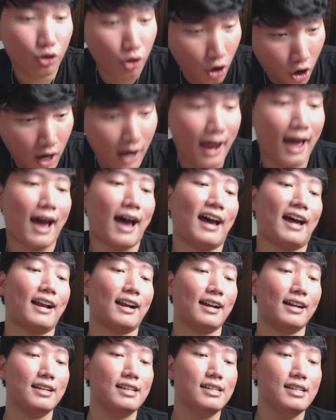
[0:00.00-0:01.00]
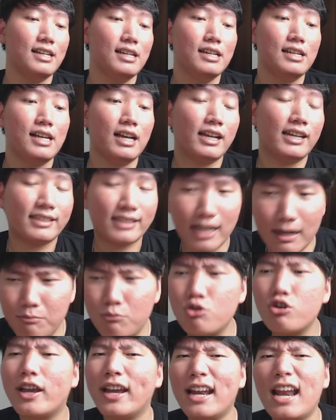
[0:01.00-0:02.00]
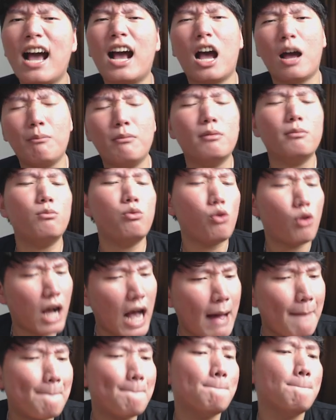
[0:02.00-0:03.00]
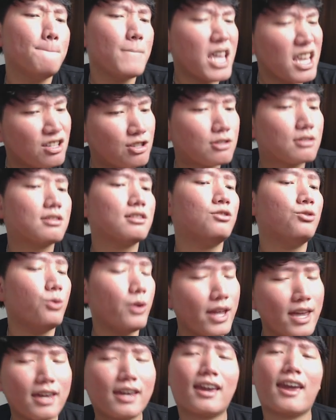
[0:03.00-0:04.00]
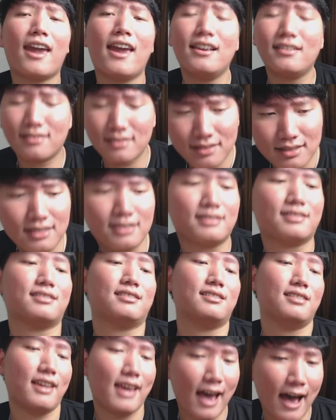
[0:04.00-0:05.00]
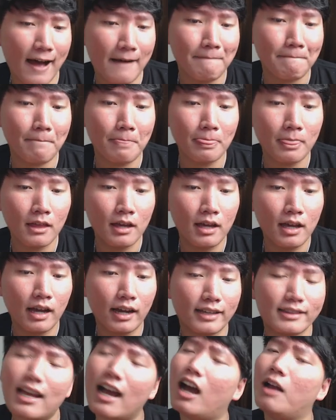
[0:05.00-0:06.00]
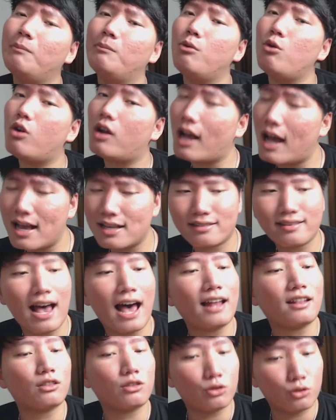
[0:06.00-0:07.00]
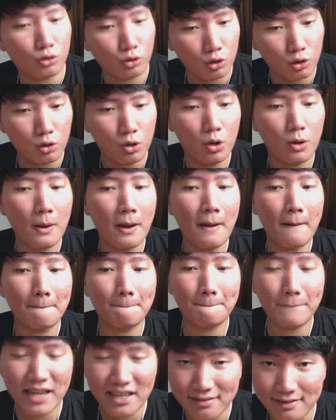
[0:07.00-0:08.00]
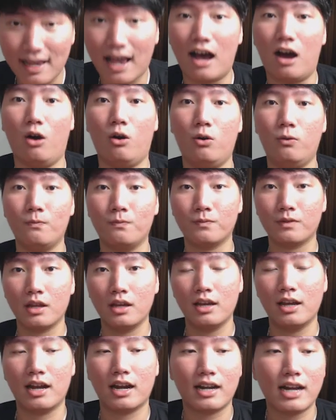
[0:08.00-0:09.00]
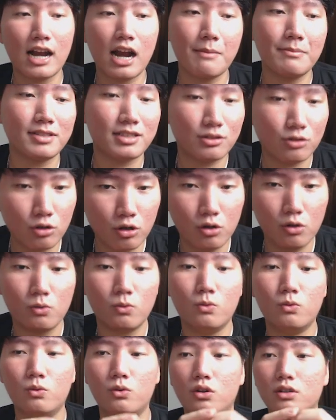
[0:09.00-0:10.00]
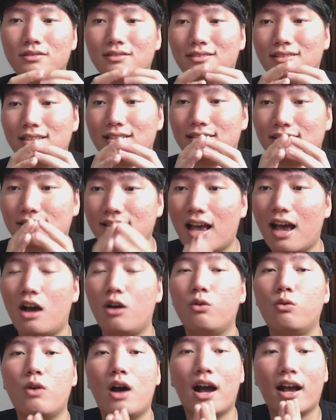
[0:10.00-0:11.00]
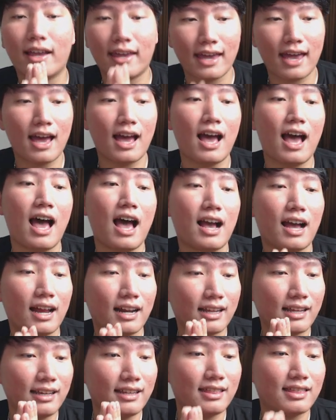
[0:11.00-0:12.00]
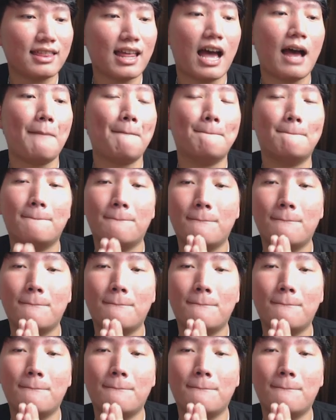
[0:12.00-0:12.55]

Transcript: dolar. Kita mungkin akan membuka mystery cases ya. Kita akan buka satu pisau dan habis itu sisa uangnya akan kita